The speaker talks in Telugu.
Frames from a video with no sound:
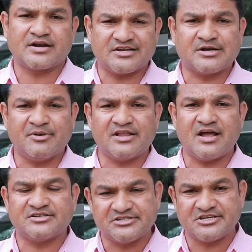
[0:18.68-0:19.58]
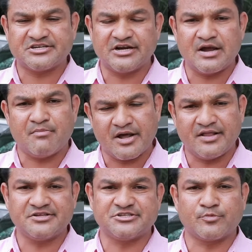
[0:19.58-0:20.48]
రాష్ట్రమంతా సెన్సేషనల్గా
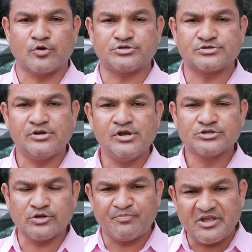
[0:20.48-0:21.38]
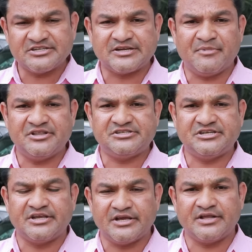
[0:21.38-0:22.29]
మారిందని చెప్పుకోవచ్చు సో దీనికి
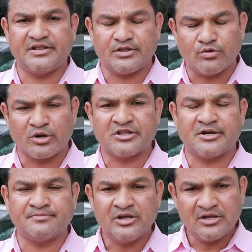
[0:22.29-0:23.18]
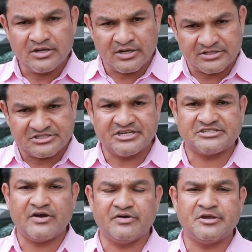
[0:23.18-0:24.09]
సంబంధించి ఏదైతే దొంగతనం
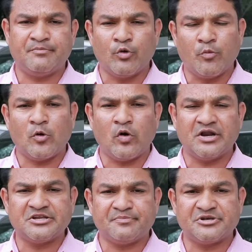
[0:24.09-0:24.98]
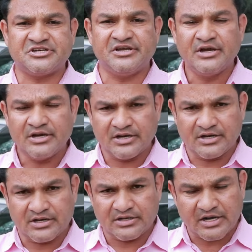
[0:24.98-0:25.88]
చేశావని చెప్పి ఒప్పుకోవాలని చెప్పేసి
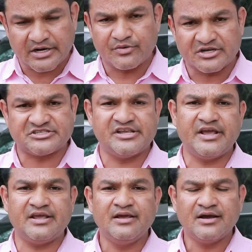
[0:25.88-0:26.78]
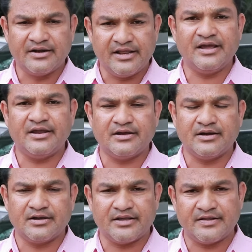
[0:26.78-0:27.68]
అక్కడ ఉన్న సిఐ డిఐ
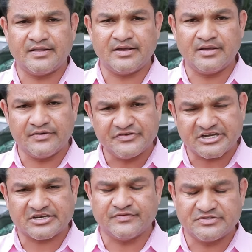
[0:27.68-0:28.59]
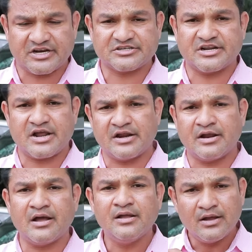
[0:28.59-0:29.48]
ఏదైతే విచార
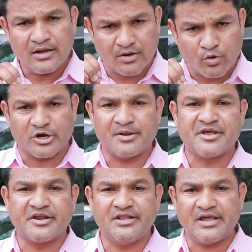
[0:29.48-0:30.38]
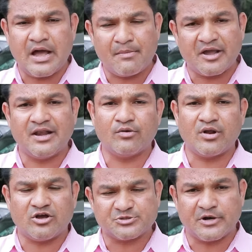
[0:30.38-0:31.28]
విచారక్షరాణంగా కొట్టడం జరిగింది ఆ మహిళ కూడా
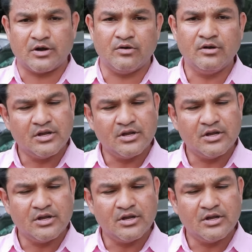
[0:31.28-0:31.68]
హాస్పిటల్లో